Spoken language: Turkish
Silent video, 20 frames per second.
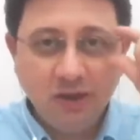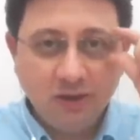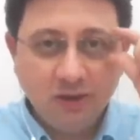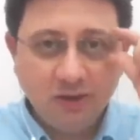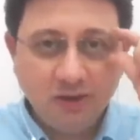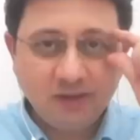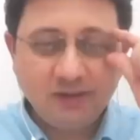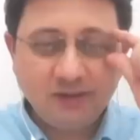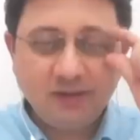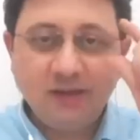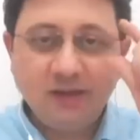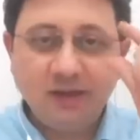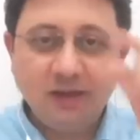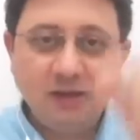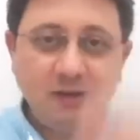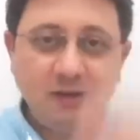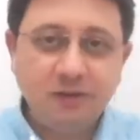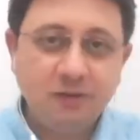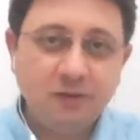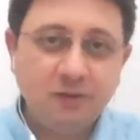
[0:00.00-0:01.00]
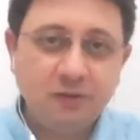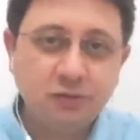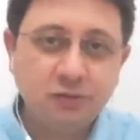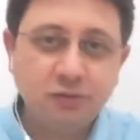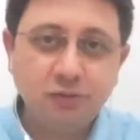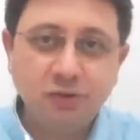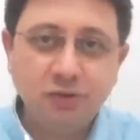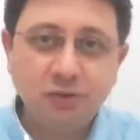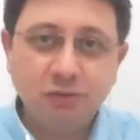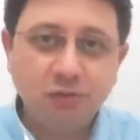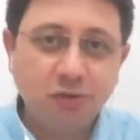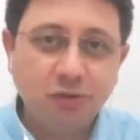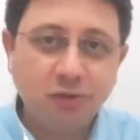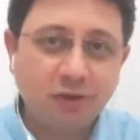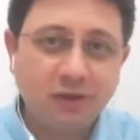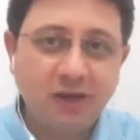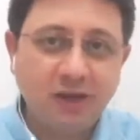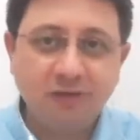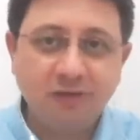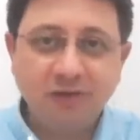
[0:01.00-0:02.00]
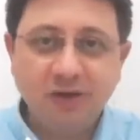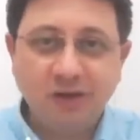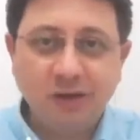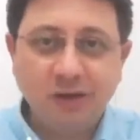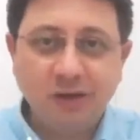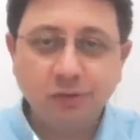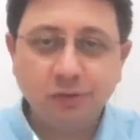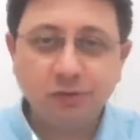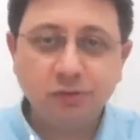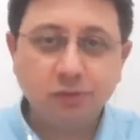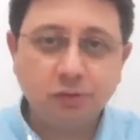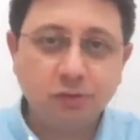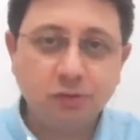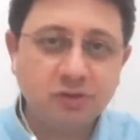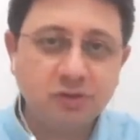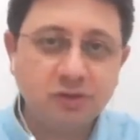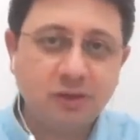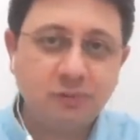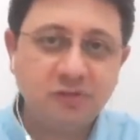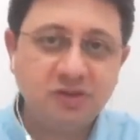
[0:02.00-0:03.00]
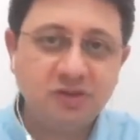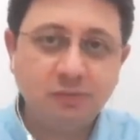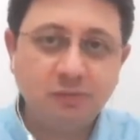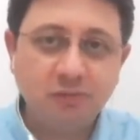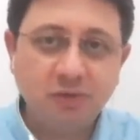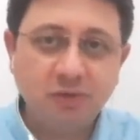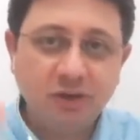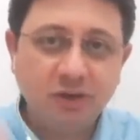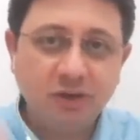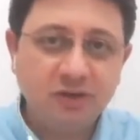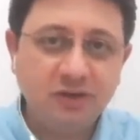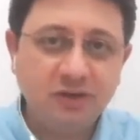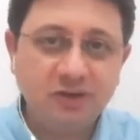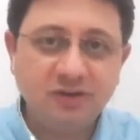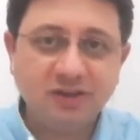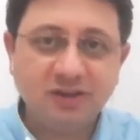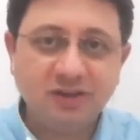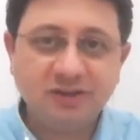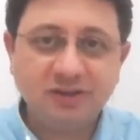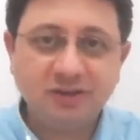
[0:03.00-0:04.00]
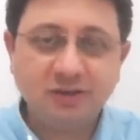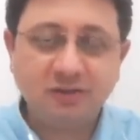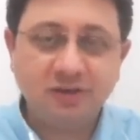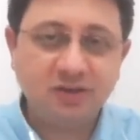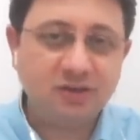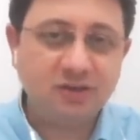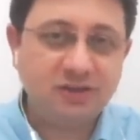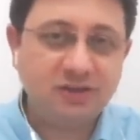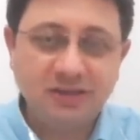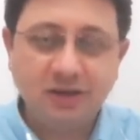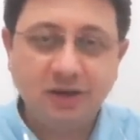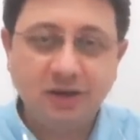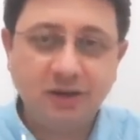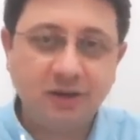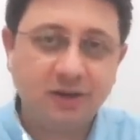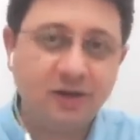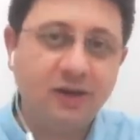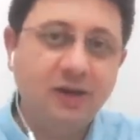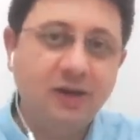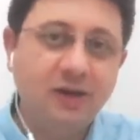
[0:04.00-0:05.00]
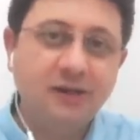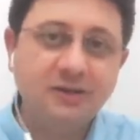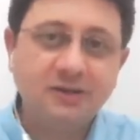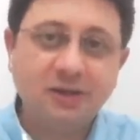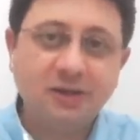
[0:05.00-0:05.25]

Nasıl ki e, Su-24'ler ve L-39'lar bizim e, insansız hava araçlı SİHA'lara